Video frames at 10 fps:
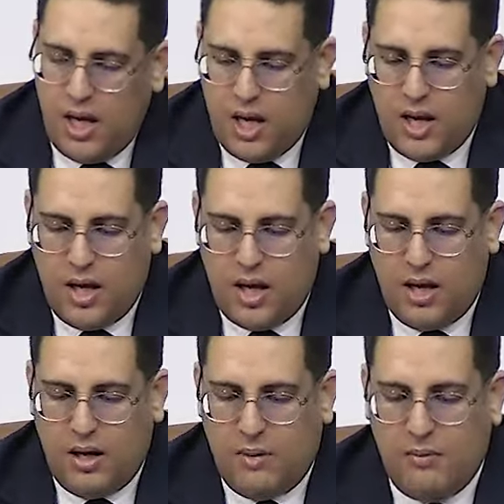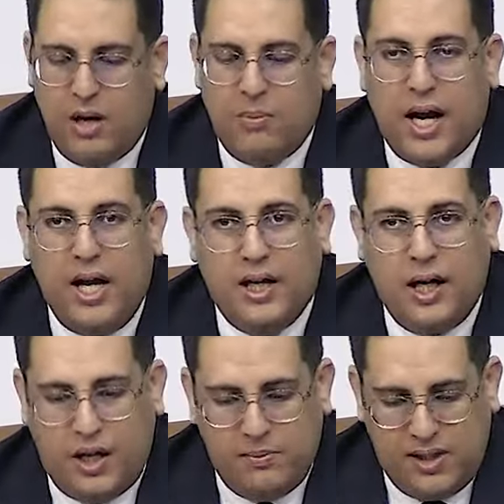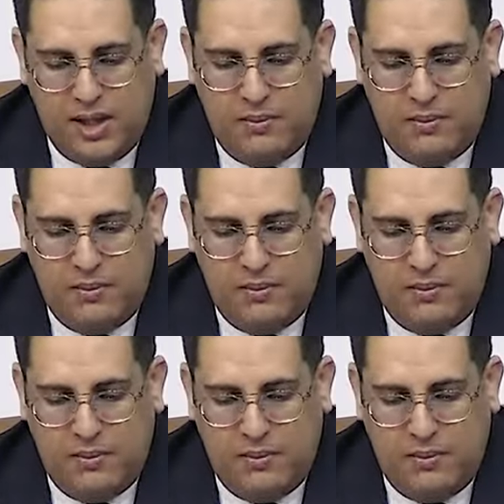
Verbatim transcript: آه، من المراحل الخمس